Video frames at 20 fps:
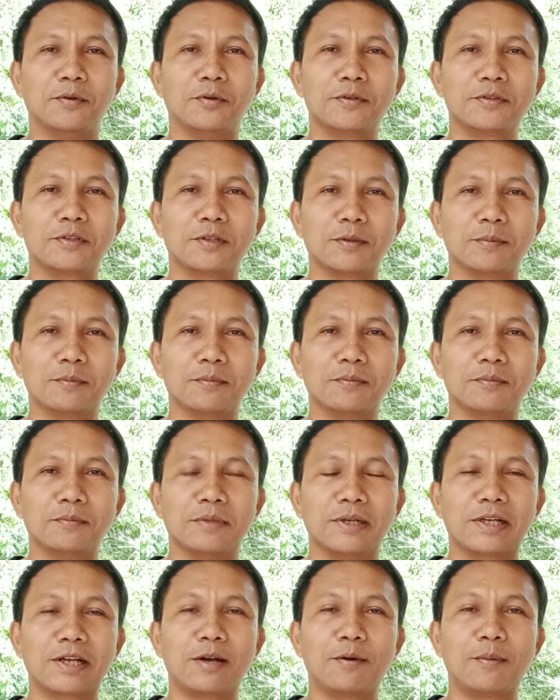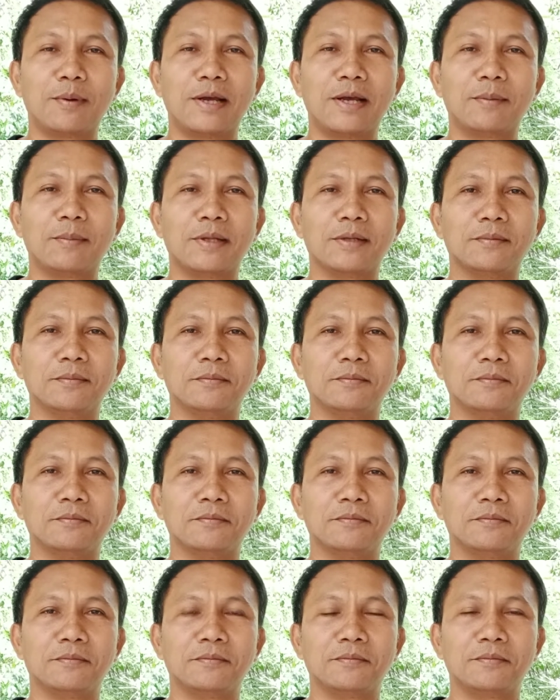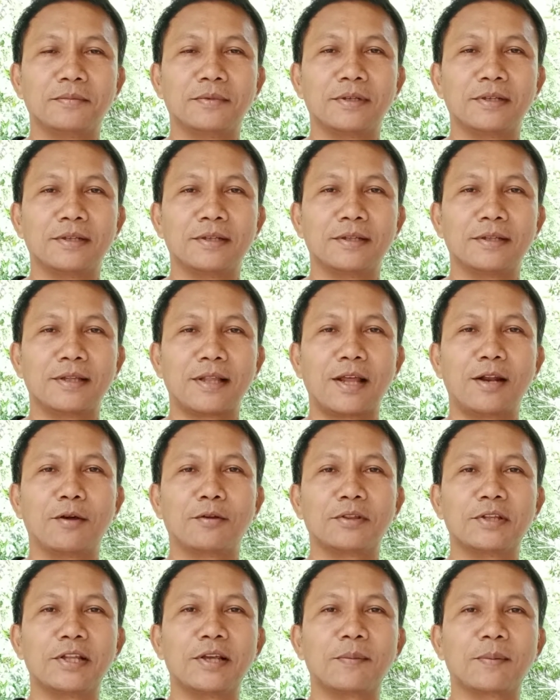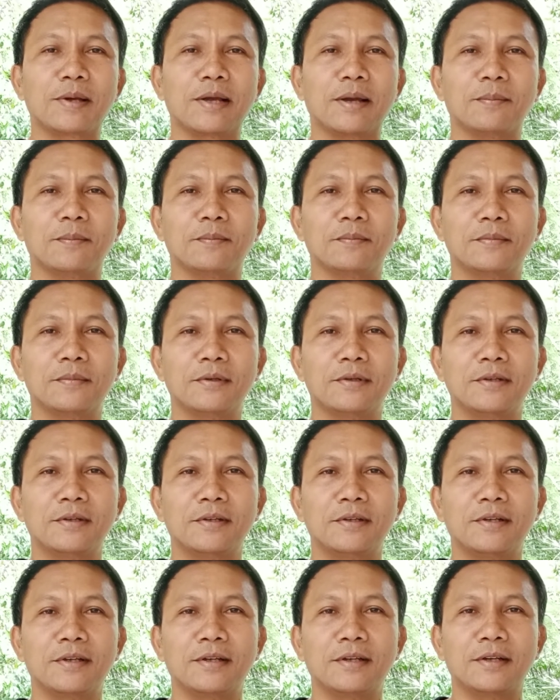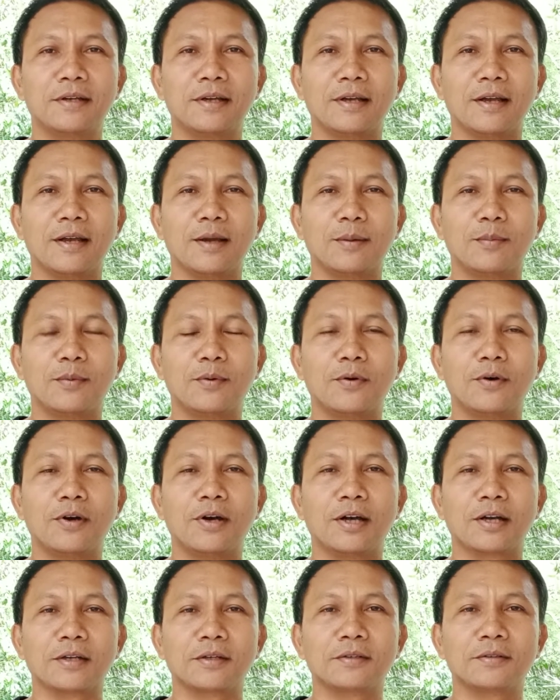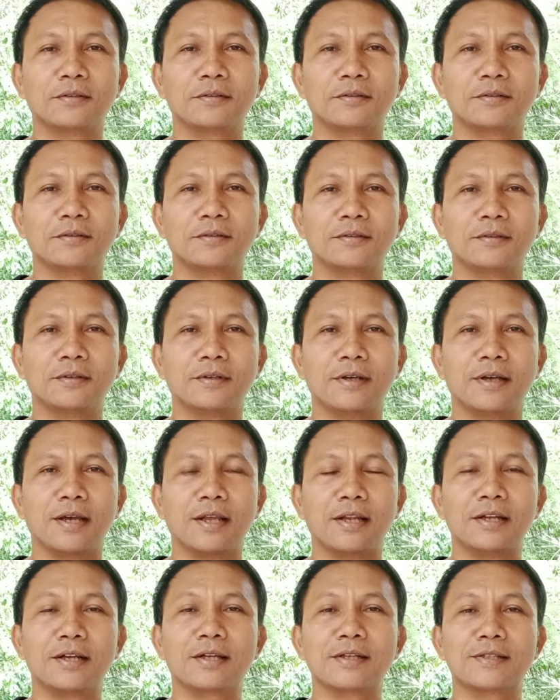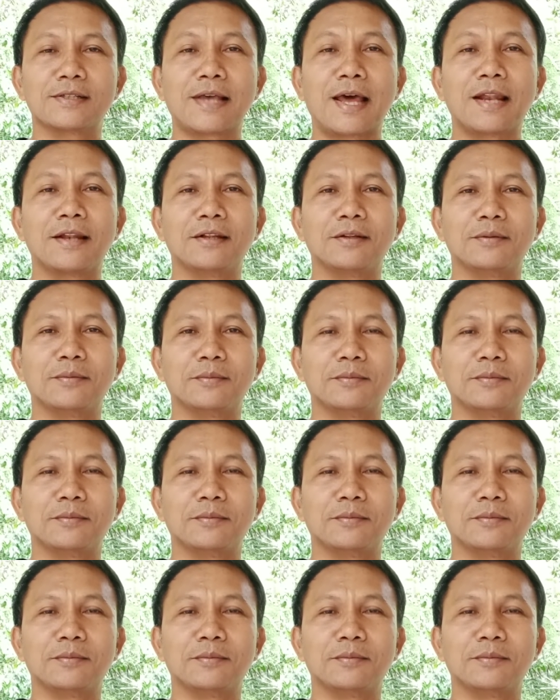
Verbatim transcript: รู้สึกเหมือนกับว่ามันถ้าเราเทียบกับพวกเรื่องสั้น